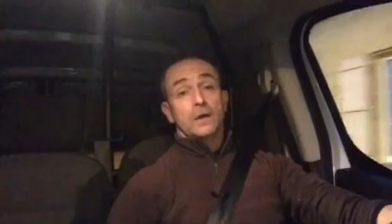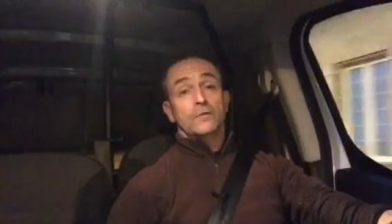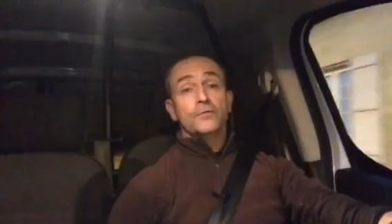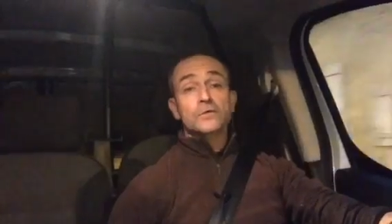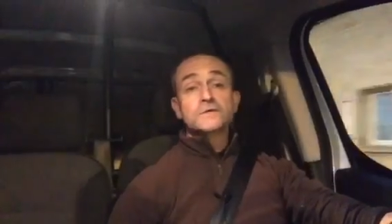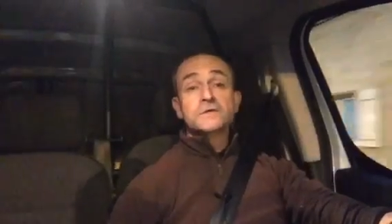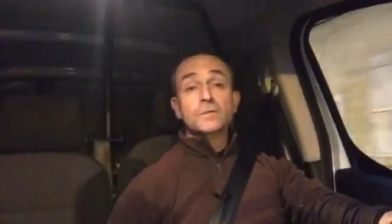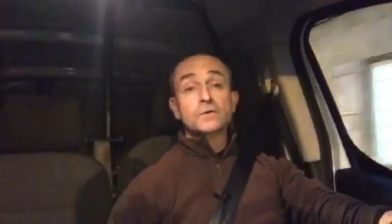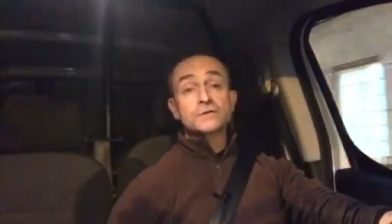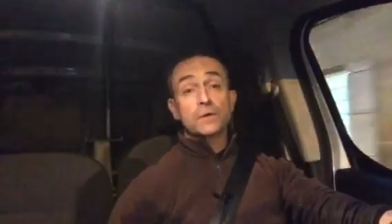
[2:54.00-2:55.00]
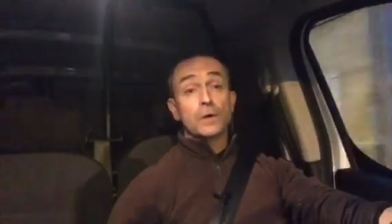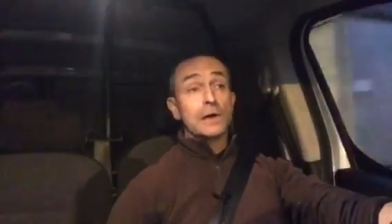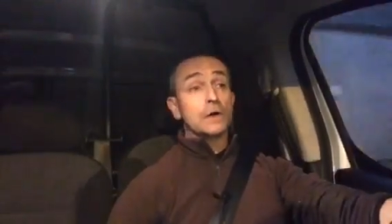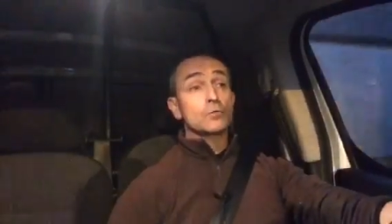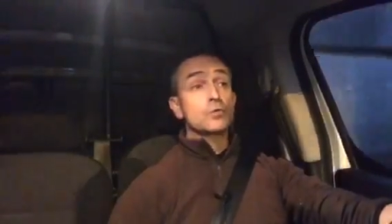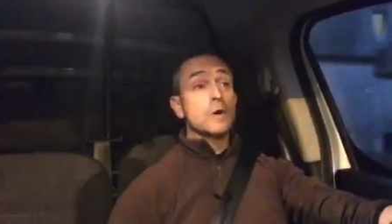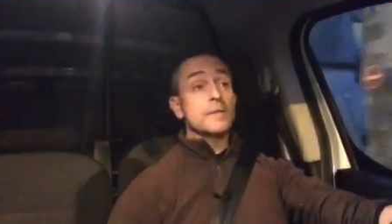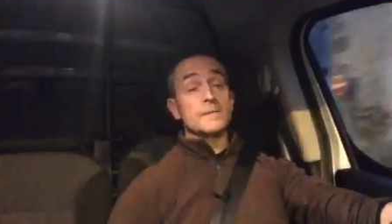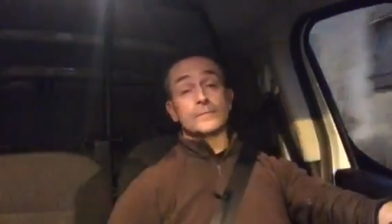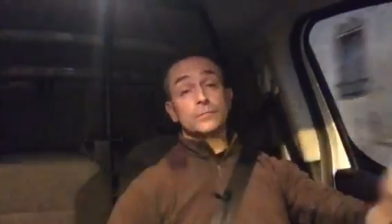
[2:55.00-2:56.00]
Alors forcément ça aura un coût quand
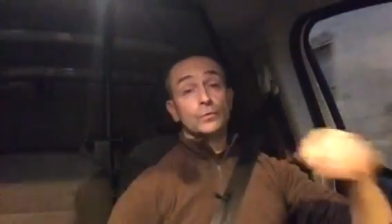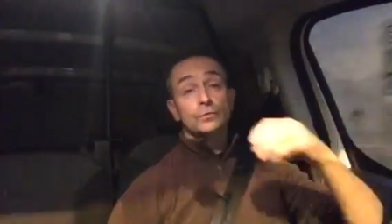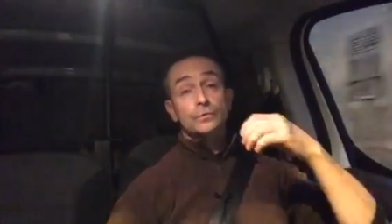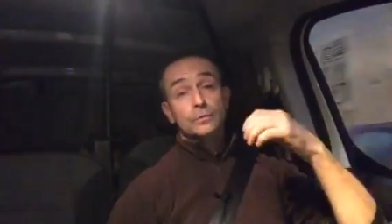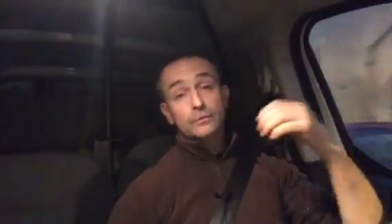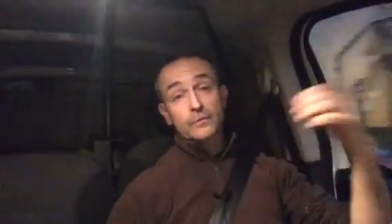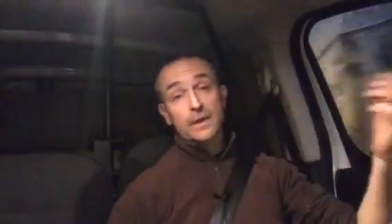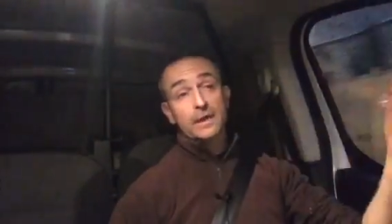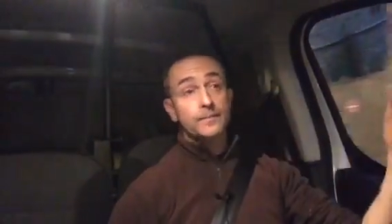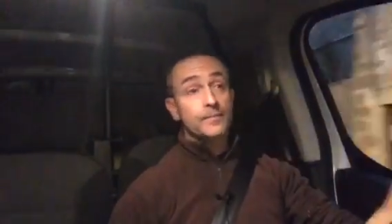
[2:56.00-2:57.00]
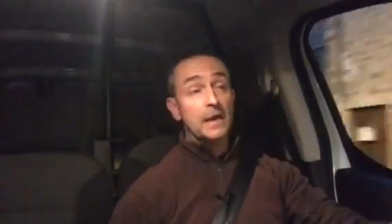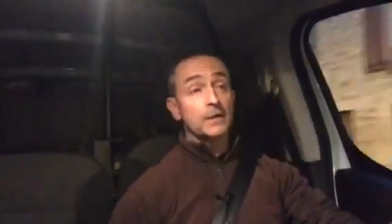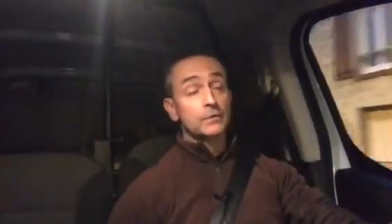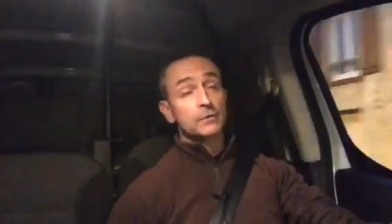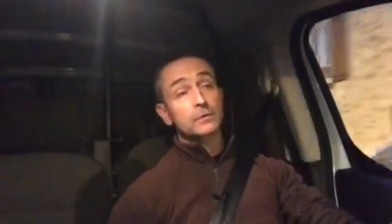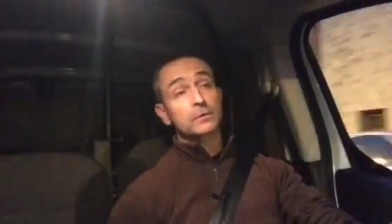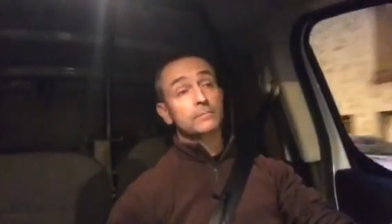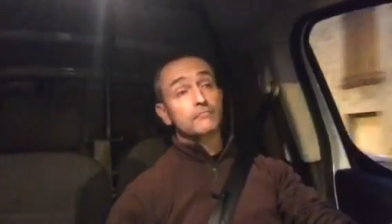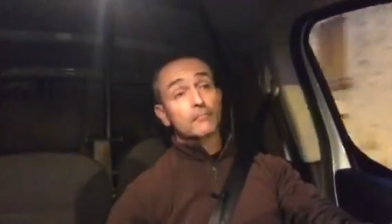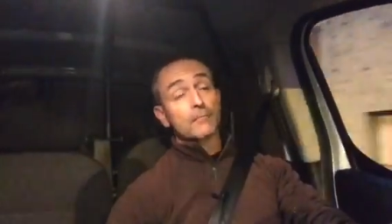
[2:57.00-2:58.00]
même. Donc euh, voilà, il parle de,
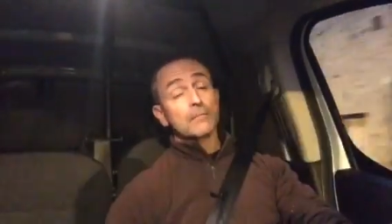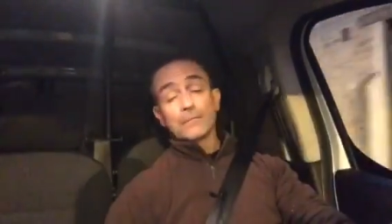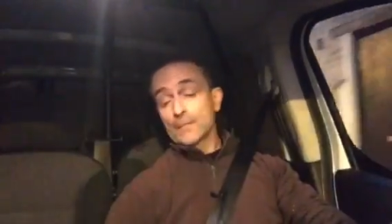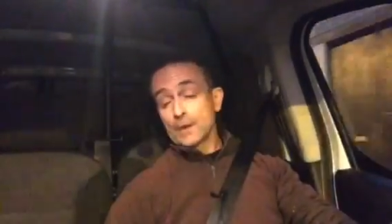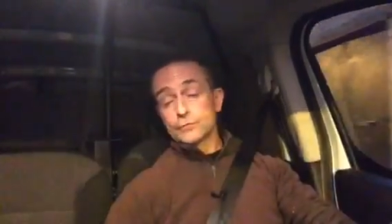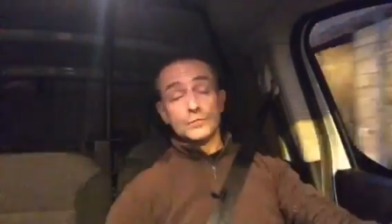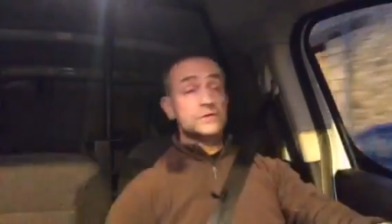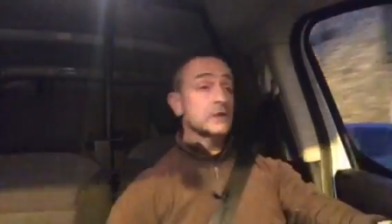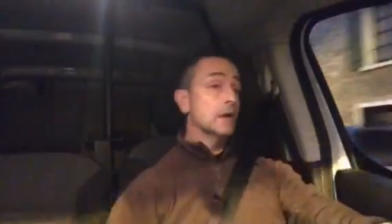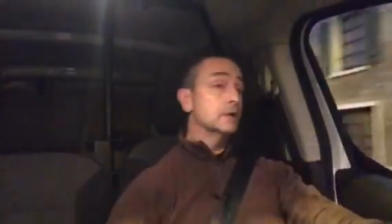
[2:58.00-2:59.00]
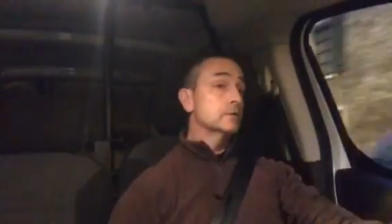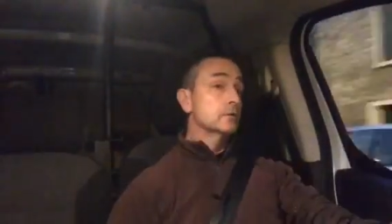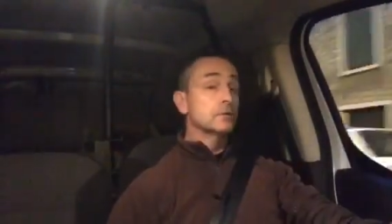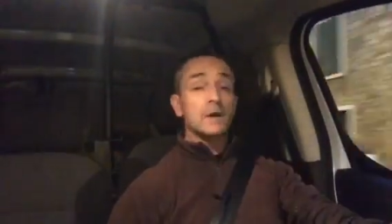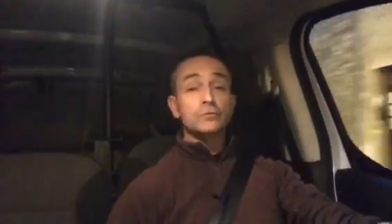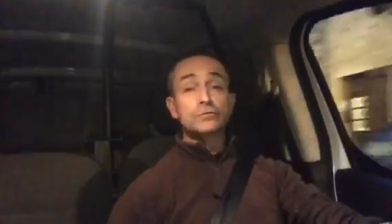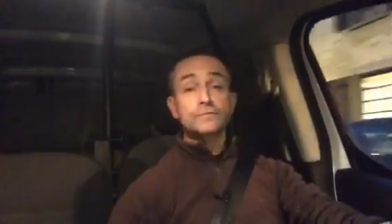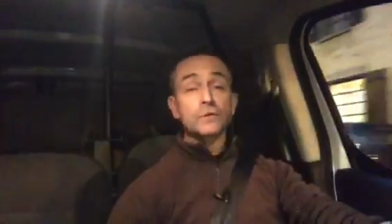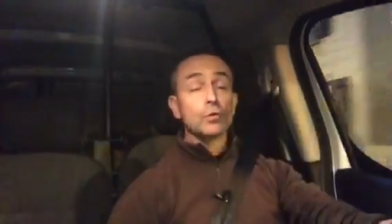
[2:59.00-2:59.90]
de 5 euh, à 12 000